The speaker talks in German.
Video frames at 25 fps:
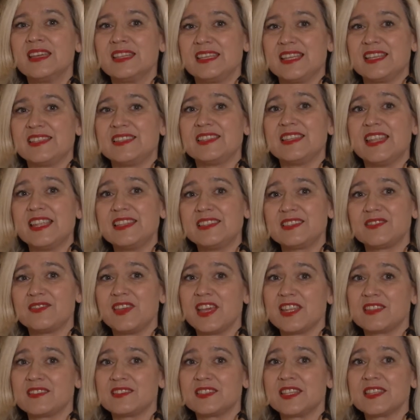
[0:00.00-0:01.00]
Das
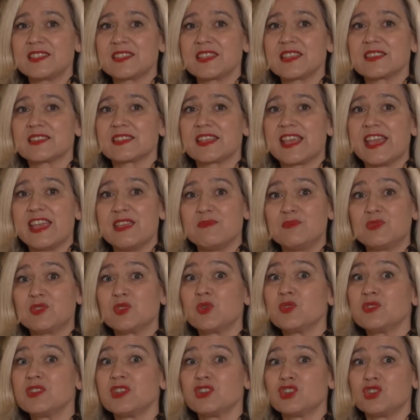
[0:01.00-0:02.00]
Netzwerk
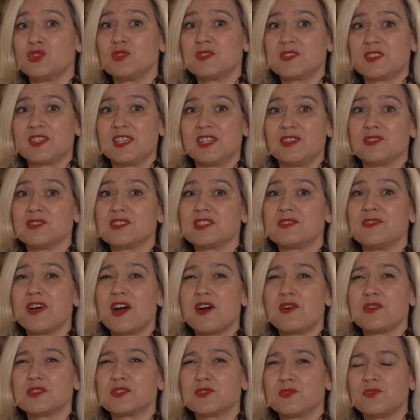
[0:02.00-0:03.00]
Siskascapes unterstütze ich und
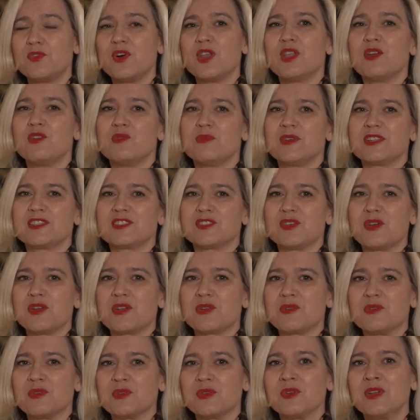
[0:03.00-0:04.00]
zwar aus voller
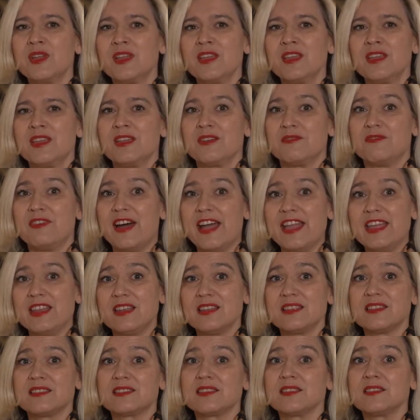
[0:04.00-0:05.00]
Überzeugung,
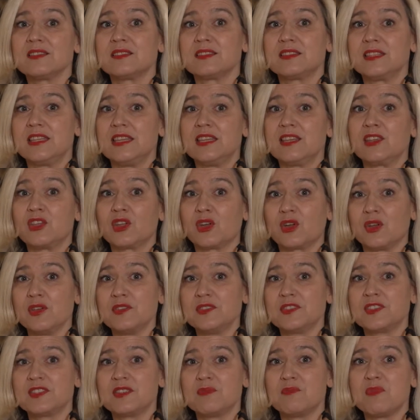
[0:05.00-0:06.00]
weil es ist die
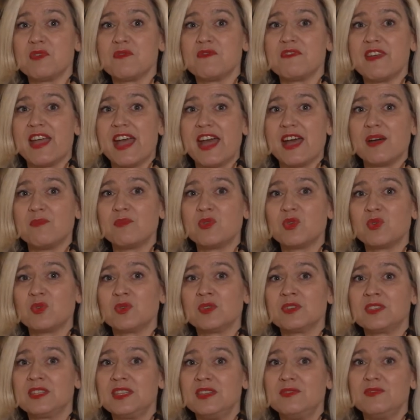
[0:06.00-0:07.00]
größte
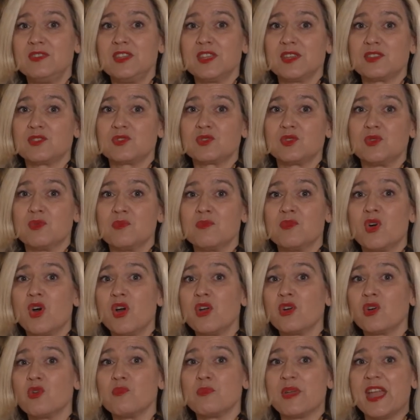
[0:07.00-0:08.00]
Bewerbung, die wir zum
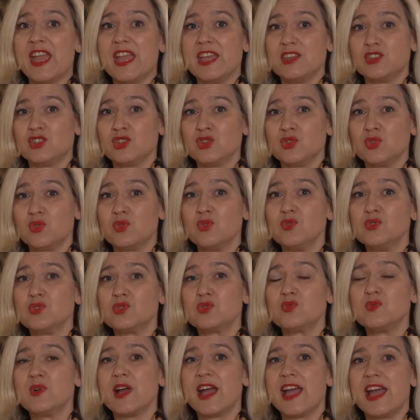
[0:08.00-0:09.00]
europäischen
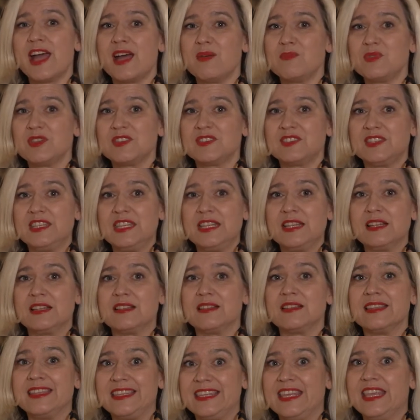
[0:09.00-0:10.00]

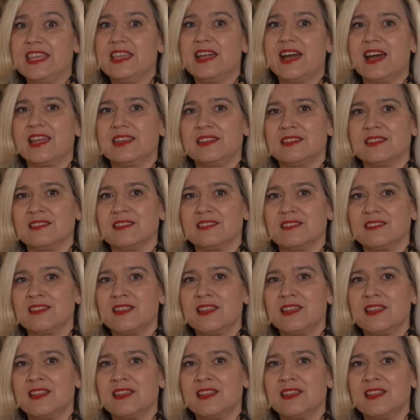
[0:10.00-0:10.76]
Kulturerbesiegel je hatten.